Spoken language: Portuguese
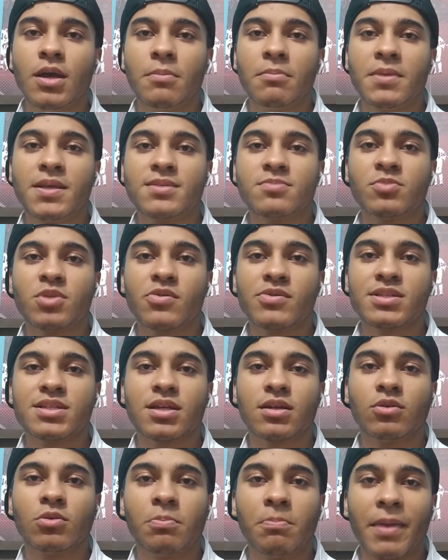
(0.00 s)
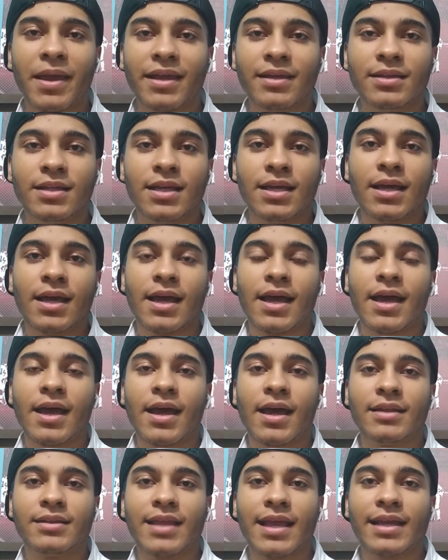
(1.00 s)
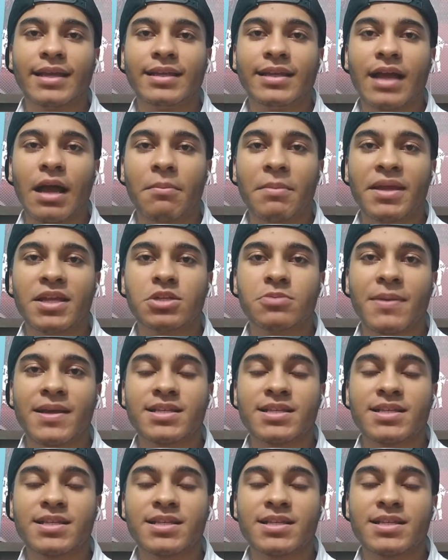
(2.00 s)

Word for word: mesmo não estando bem é, tecnicamente,